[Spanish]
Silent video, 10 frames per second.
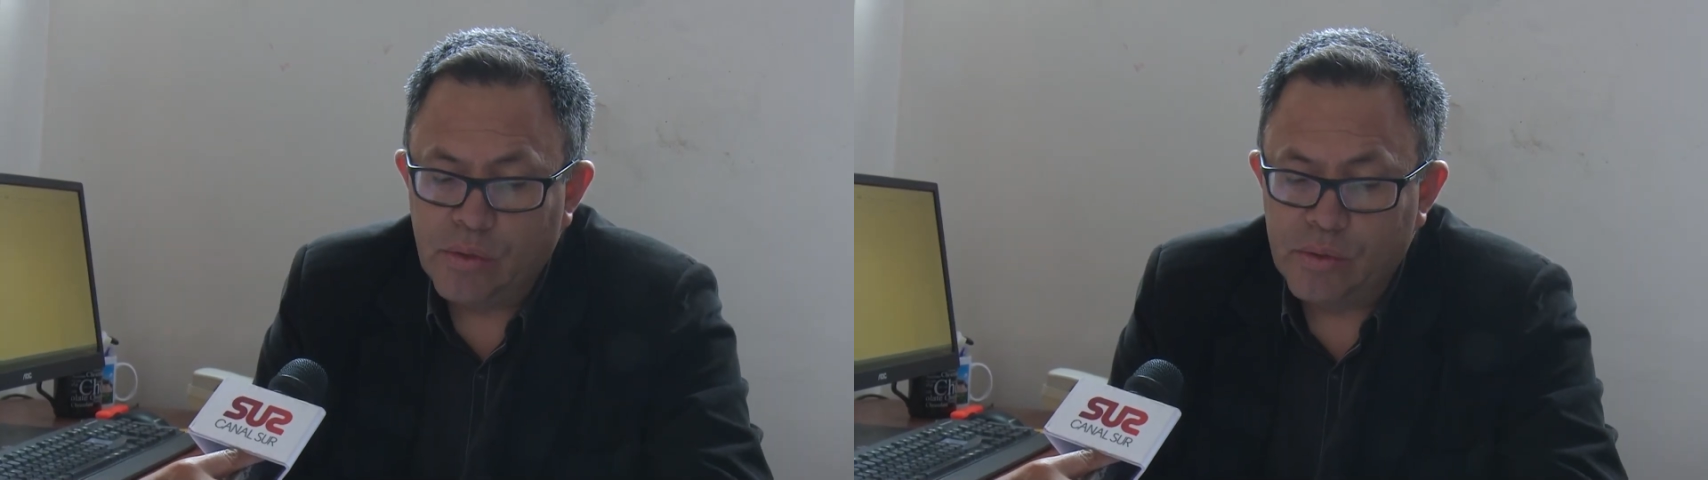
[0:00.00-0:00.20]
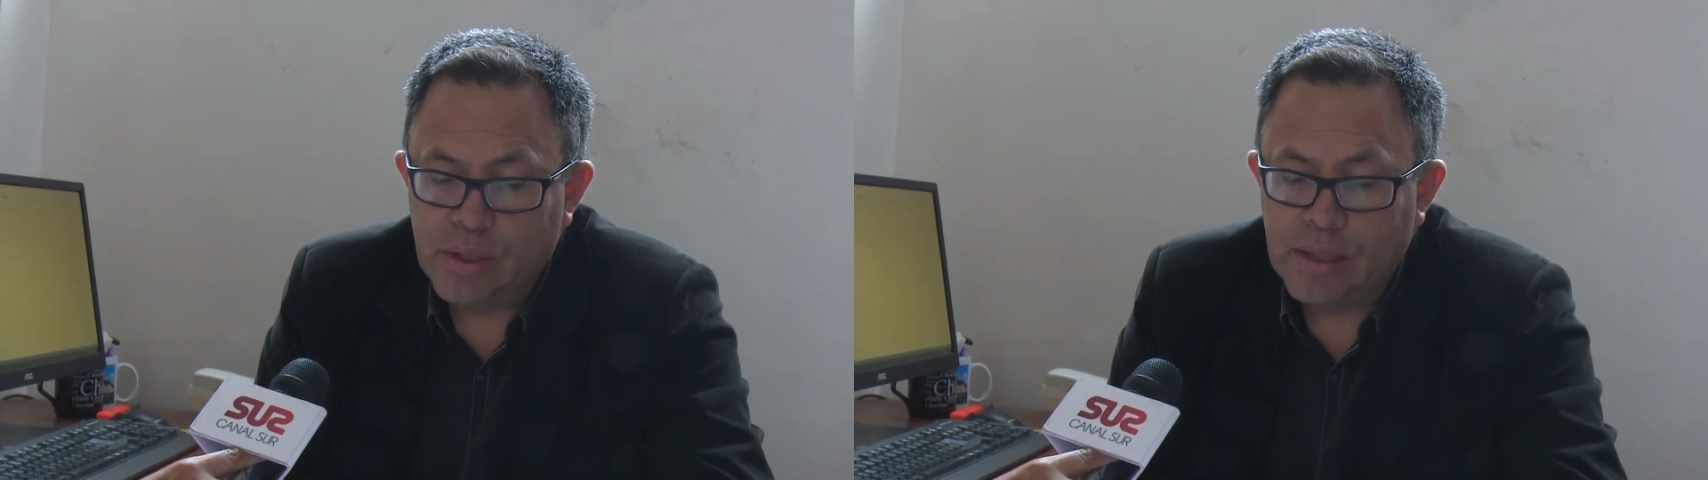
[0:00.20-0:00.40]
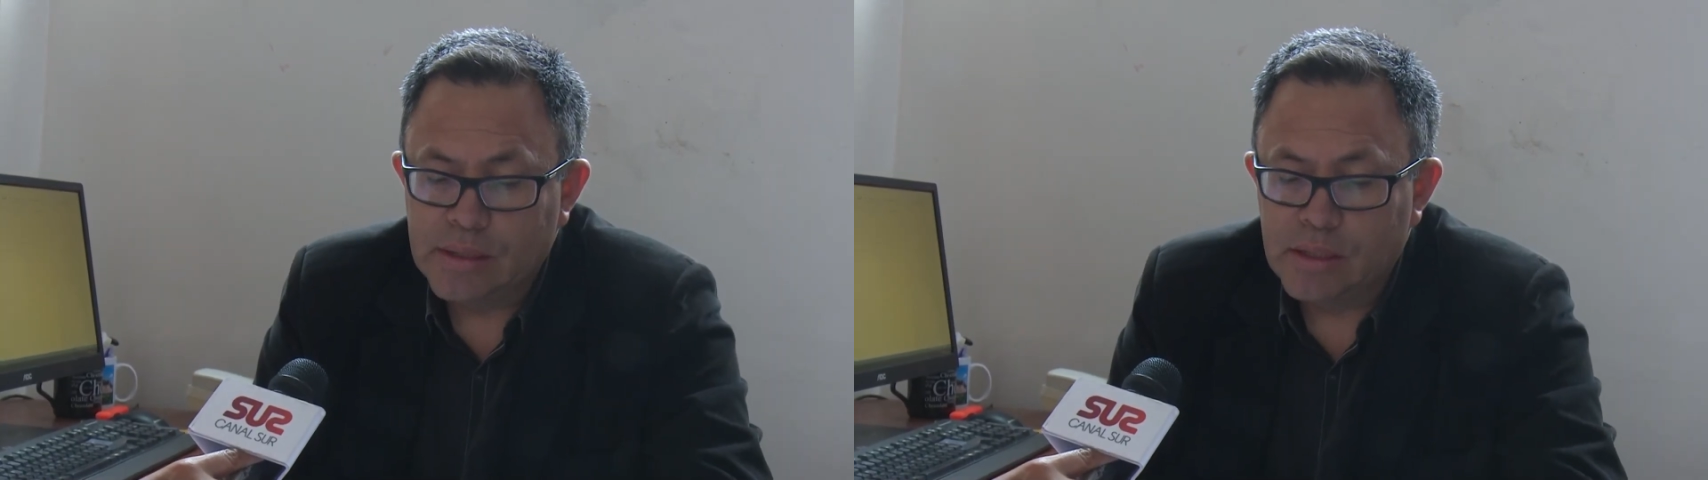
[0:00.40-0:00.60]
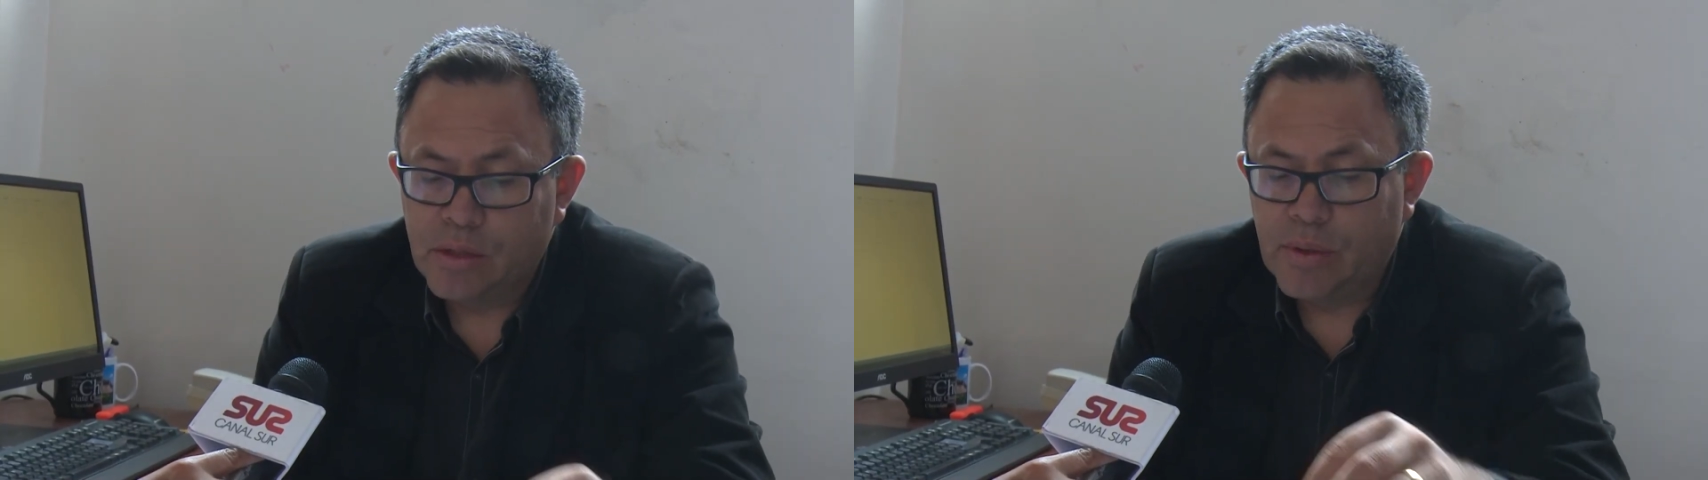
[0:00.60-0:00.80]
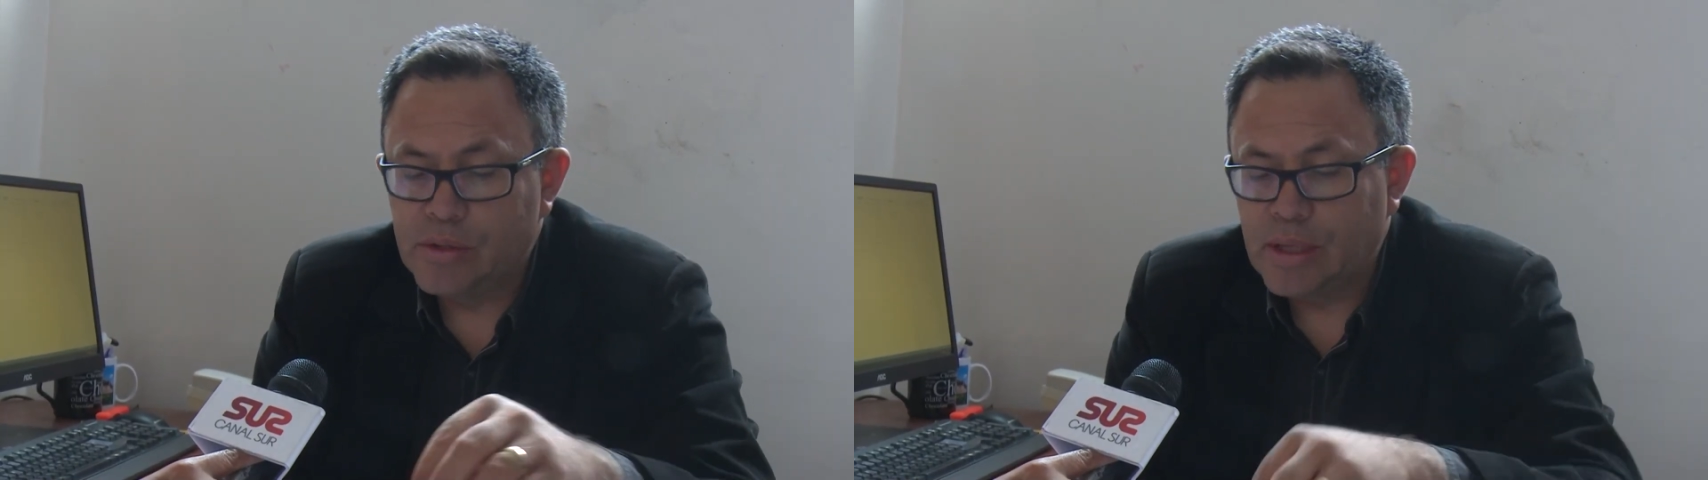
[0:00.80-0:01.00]
conducir en
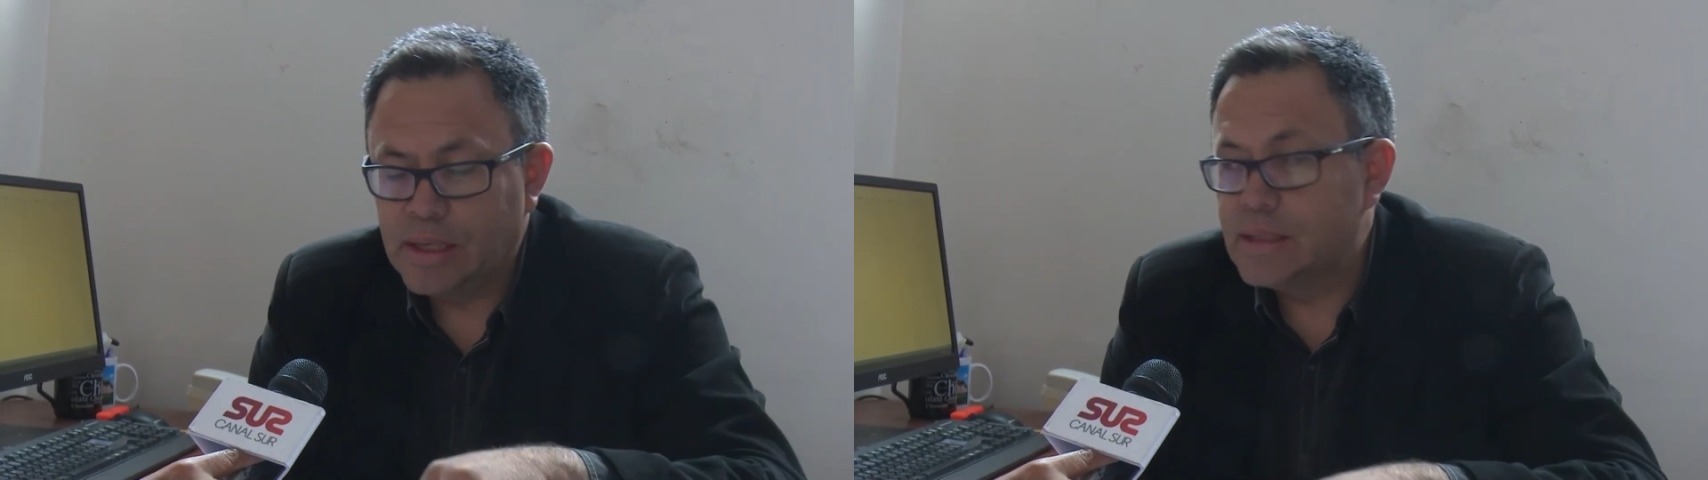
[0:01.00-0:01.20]
exceso de velocidad,